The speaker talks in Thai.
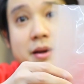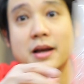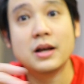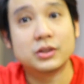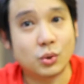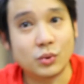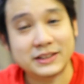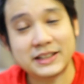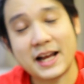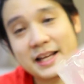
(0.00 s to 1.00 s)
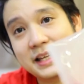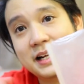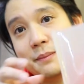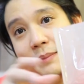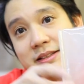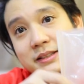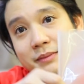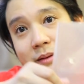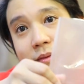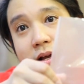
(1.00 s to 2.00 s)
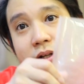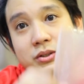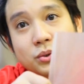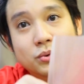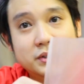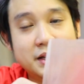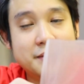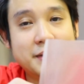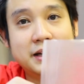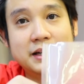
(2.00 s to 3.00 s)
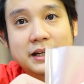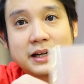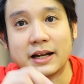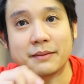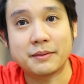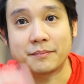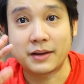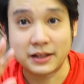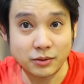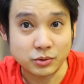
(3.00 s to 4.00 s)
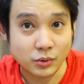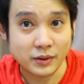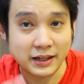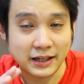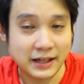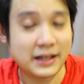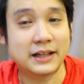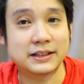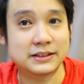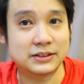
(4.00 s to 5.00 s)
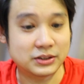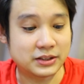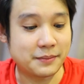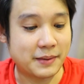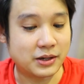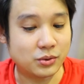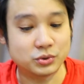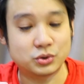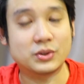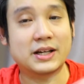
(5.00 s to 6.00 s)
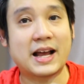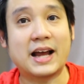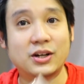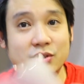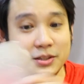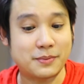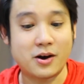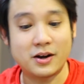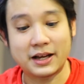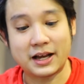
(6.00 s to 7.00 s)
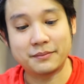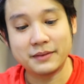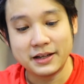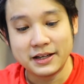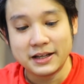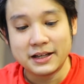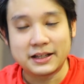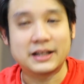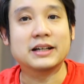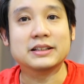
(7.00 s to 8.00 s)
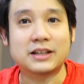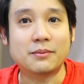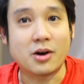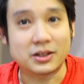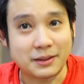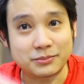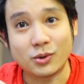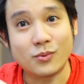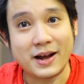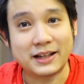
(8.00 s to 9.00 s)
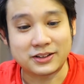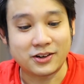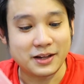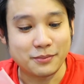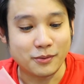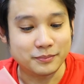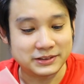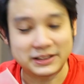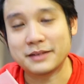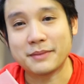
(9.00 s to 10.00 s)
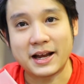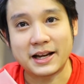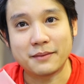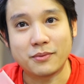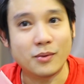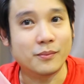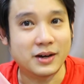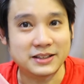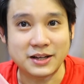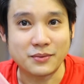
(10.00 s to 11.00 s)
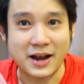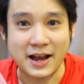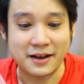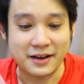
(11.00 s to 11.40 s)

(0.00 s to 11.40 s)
รับถุงลักษณะนี้นะครับเป็นสำหรับถุงที่เป็นแบบเจ้าตัวเครื่องที่เป็นดูดสุญญากาศโดยเฉพาะนะครับคือต้องบอกตามตรงว่าตอนที่ผมซื้อมาเนี่ยผมเข้าใจว่า